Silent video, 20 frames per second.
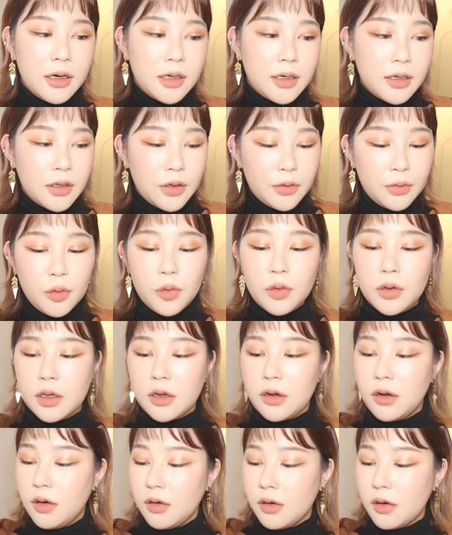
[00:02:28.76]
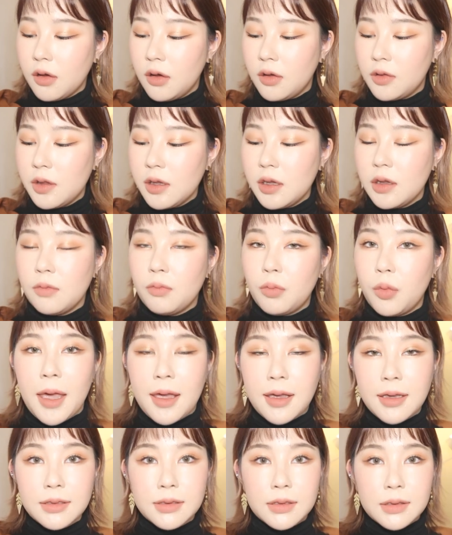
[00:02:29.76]
그리고 이 컬러는
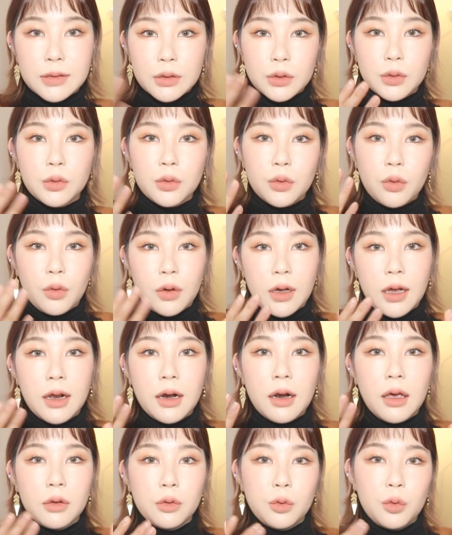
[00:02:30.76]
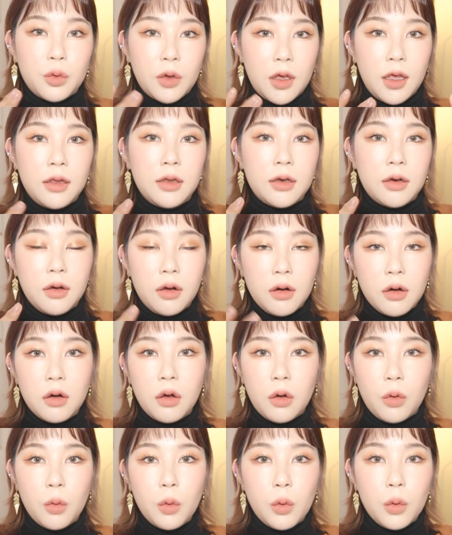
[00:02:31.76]
베이스로 깔아도 되는
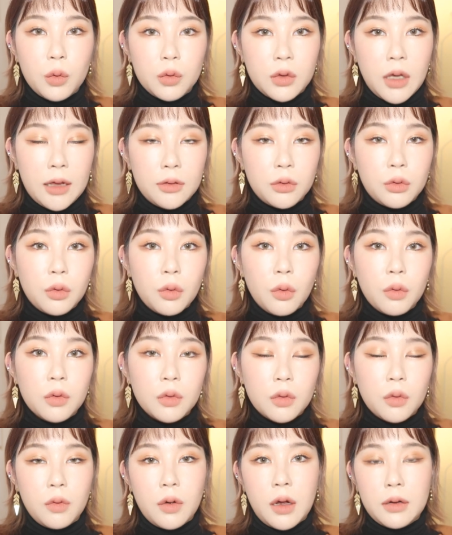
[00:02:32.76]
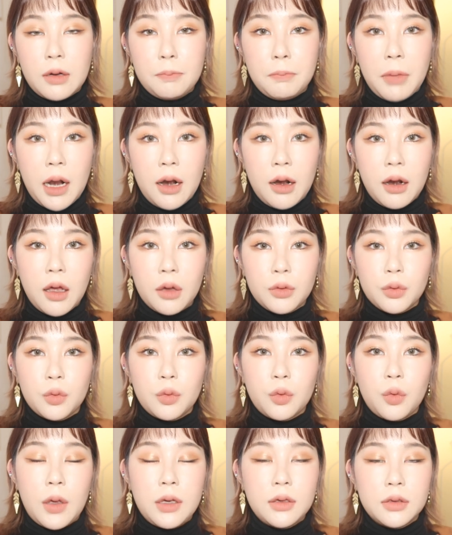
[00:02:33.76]
컬러고 단독으로
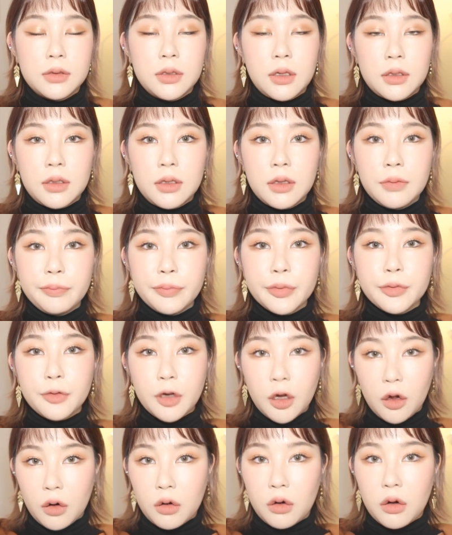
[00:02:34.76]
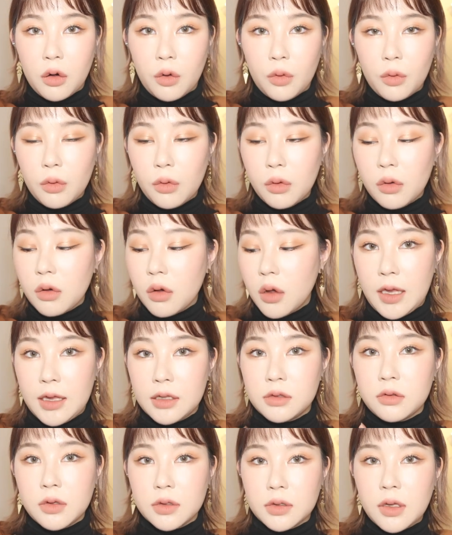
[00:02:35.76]
발라도 굉장히 예쁜 컬러고
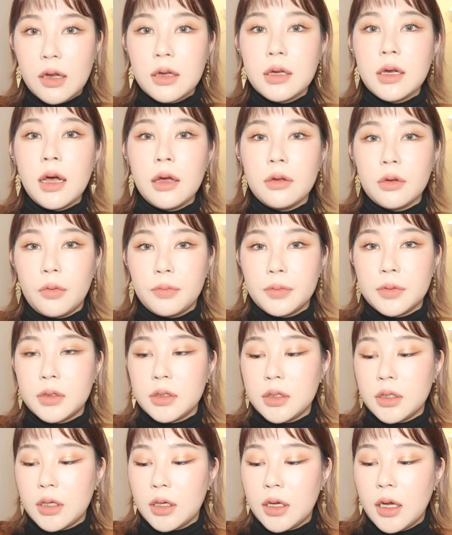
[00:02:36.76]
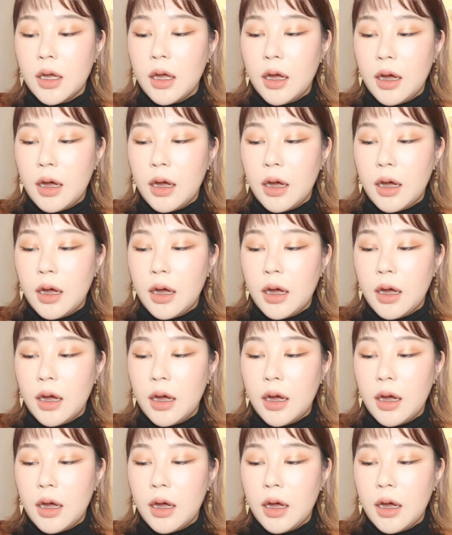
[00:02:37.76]
계절 상관없이